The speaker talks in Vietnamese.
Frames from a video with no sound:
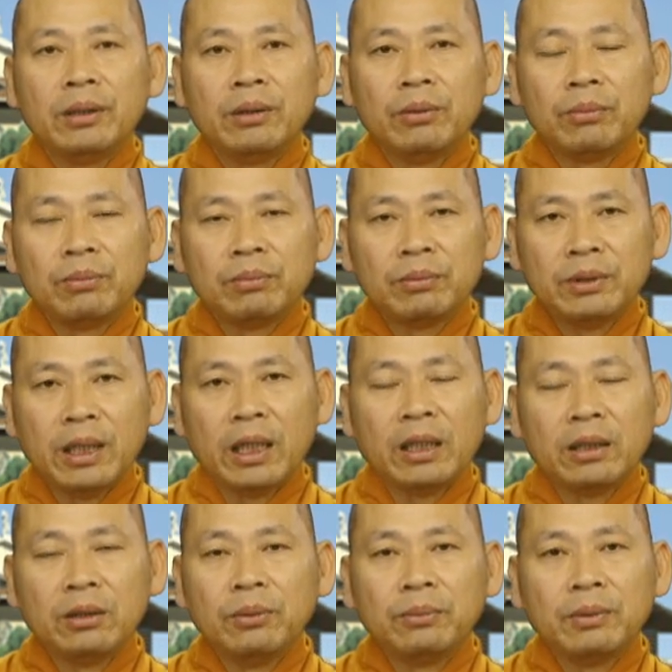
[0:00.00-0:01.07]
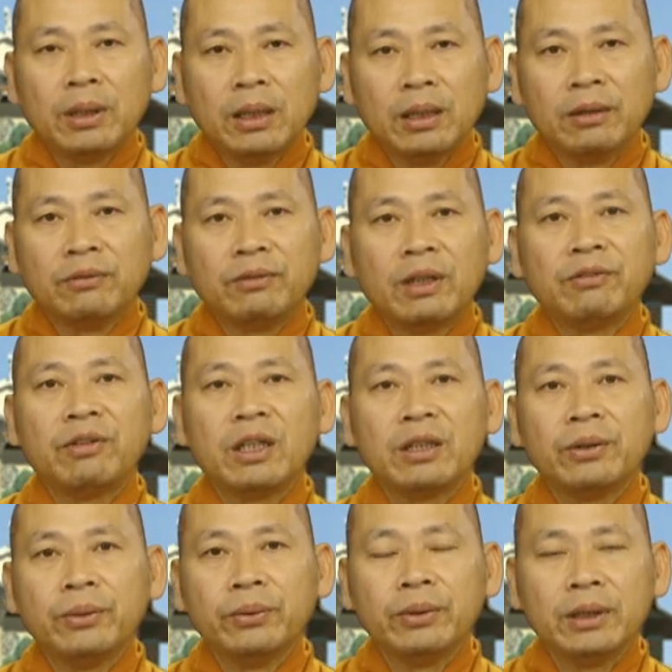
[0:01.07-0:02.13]
lúc giận lúc hờn vân
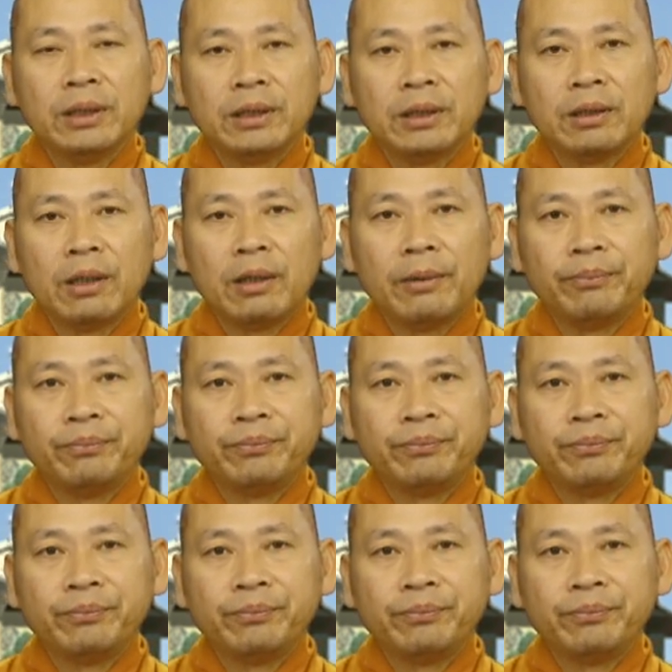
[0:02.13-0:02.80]
vân đủ thứ trên đó